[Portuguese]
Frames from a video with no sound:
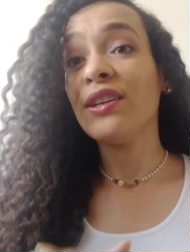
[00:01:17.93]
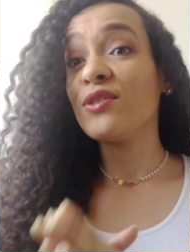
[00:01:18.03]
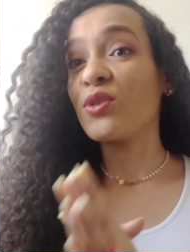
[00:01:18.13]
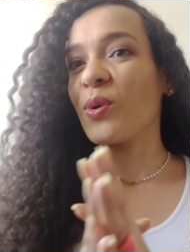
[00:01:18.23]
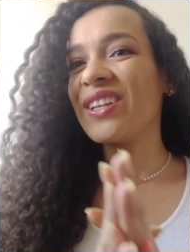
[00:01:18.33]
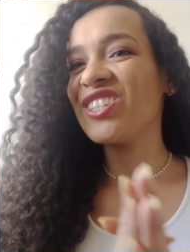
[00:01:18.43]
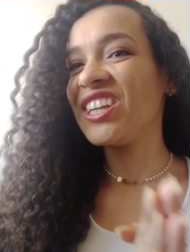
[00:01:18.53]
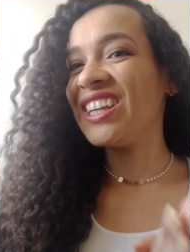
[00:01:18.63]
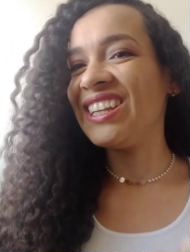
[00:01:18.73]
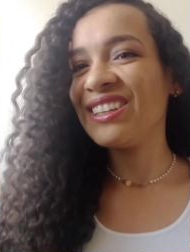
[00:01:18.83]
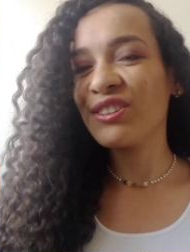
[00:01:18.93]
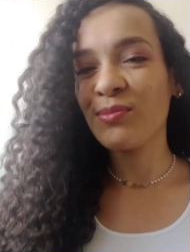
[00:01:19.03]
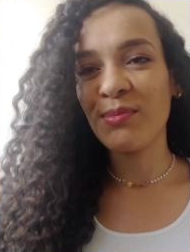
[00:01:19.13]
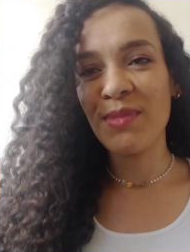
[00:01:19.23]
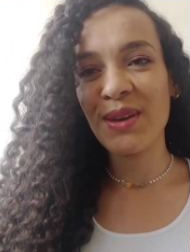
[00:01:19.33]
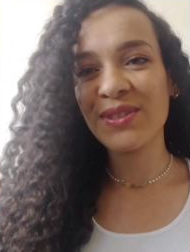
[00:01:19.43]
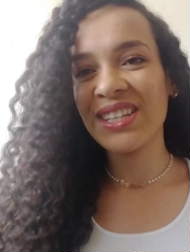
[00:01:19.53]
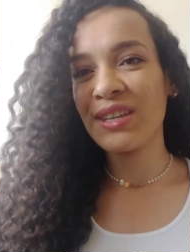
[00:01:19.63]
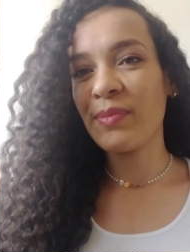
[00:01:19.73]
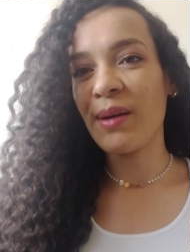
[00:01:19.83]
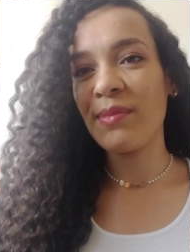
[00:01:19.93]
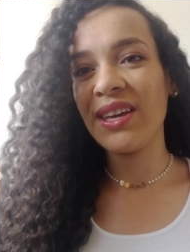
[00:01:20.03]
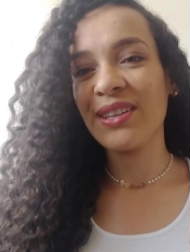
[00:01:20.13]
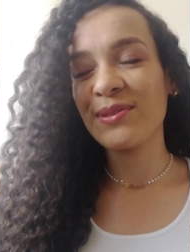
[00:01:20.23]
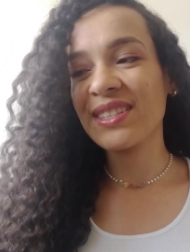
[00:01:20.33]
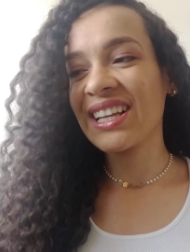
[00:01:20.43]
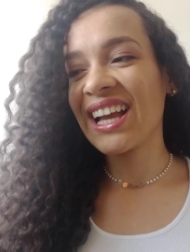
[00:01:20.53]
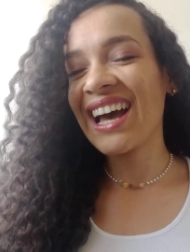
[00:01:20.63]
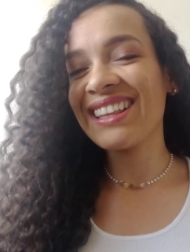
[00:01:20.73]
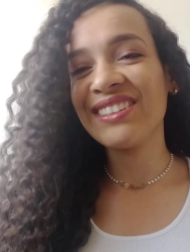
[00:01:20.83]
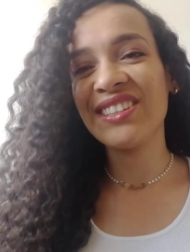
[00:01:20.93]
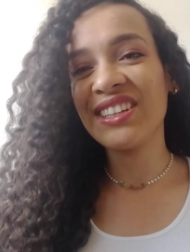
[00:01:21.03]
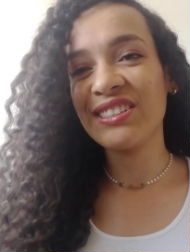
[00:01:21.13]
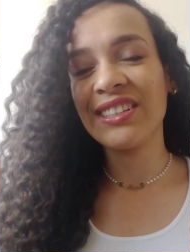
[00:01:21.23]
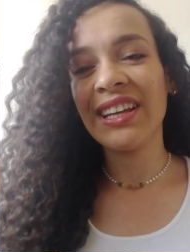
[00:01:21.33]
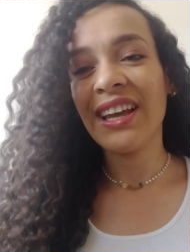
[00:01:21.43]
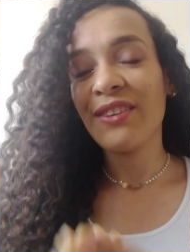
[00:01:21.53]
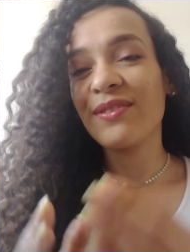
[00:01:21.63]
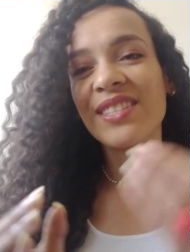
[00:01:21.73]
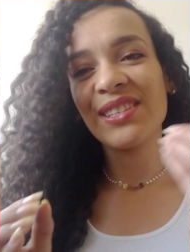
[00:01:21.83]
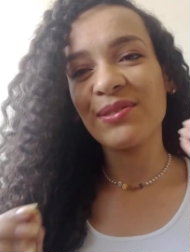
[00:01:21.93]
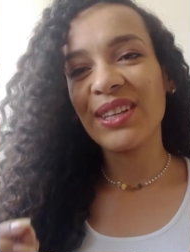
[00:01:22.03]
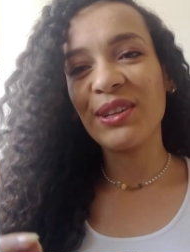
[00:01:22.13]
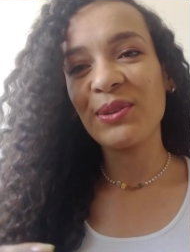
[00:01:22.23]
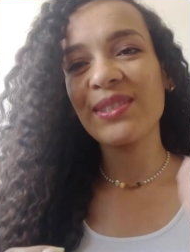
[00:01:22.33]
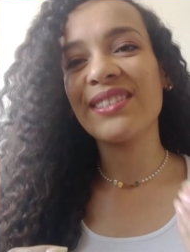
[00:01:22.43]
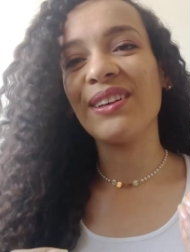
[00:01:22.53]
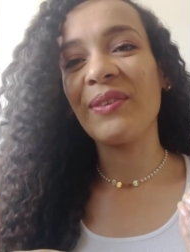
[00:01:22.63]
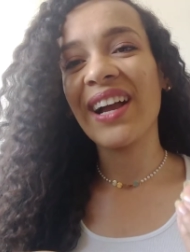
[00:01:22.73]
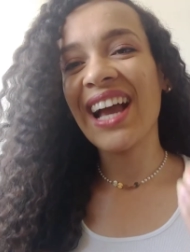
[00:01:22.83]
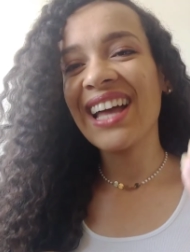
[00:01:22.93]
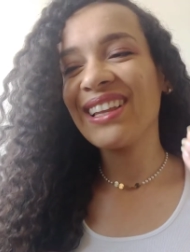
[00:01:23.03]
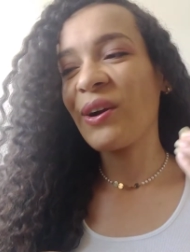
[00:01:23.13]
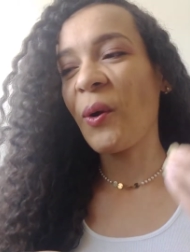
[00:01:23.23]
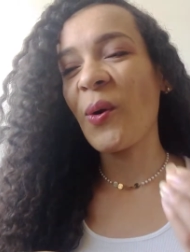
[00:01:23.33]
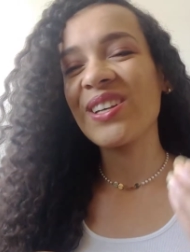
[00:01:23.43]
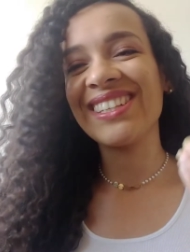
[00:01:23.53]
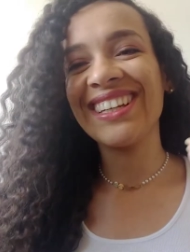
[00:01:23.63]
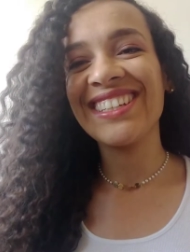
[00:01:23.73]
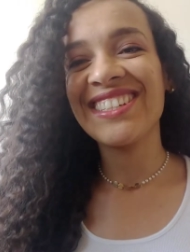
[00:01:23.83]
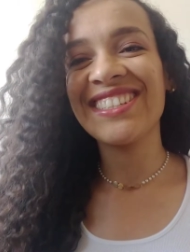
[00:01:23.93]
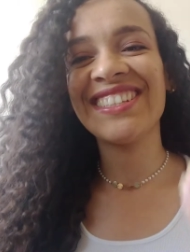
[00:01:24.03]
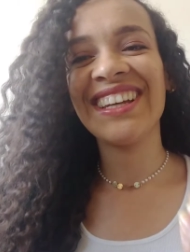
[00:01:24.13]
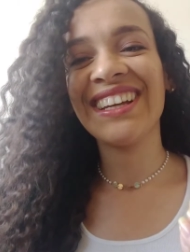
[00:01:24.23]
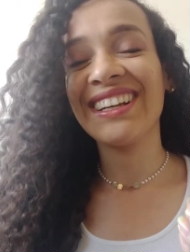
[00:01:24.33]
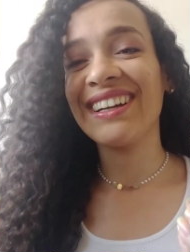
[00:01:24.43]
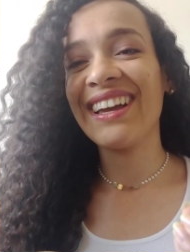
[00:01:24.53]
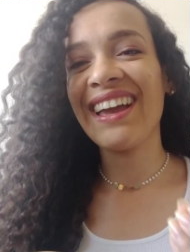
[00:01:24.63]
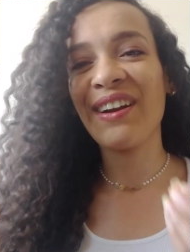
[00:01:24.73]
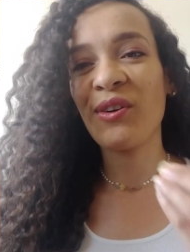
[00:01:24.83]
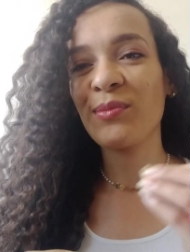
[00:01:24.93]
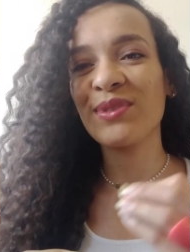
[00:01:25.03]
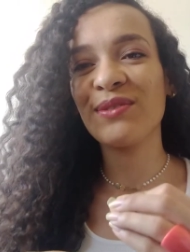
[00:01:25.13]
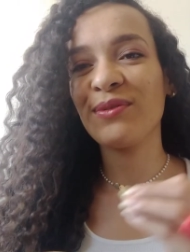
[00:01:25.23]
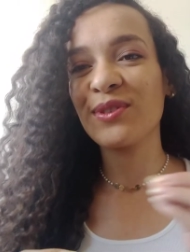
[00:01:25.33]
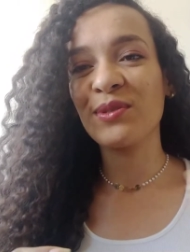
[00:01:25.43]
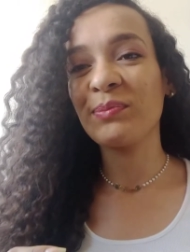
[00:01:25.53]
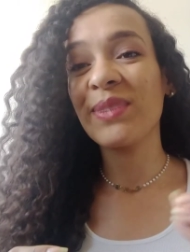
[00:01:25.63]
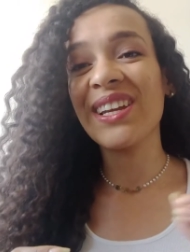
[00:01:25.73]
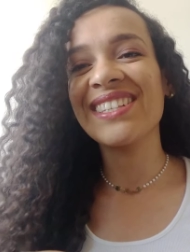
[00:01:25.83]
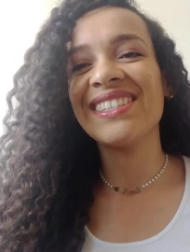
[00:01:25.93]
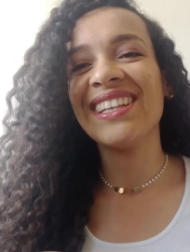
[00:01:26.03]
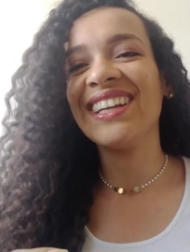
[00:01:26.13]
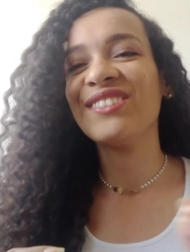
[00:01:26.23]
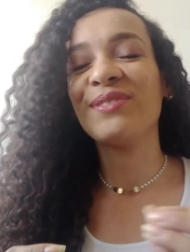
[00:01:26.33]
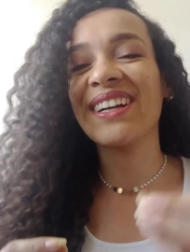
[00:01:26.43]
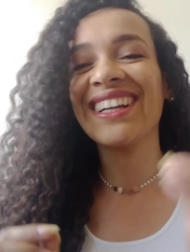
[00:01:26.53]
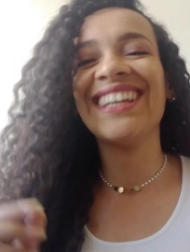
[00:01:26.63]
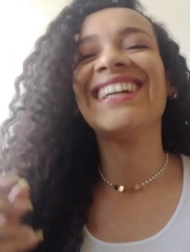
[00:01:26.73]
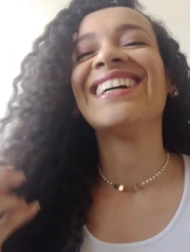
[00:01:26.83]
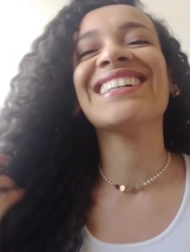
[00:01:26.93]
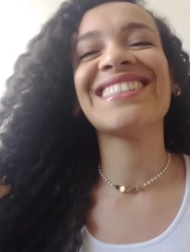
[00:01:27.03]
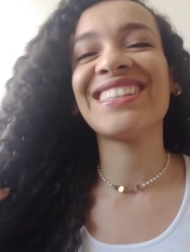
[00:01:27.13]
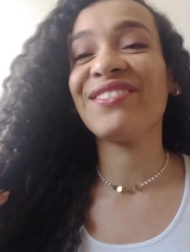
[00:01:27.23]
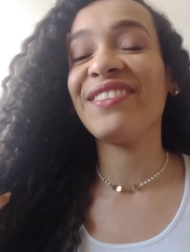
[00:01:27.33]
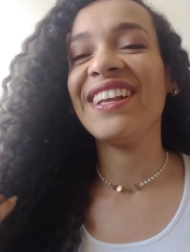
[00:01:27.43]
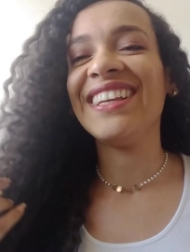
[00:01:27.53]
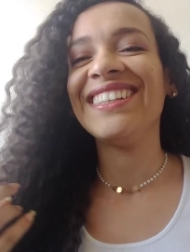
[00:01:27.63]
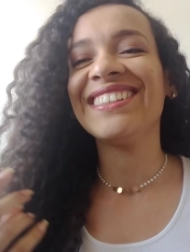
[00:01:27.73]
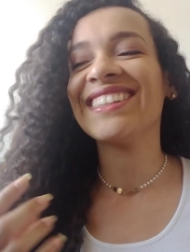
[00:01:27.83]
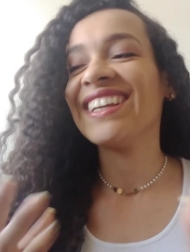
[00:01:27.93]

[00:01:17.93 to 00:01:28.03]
estou adquirindo meus equipamentos. Cada, gente, vocês não têm noção. Cada coisa que chega é como se fosse um presente, uma criança feliz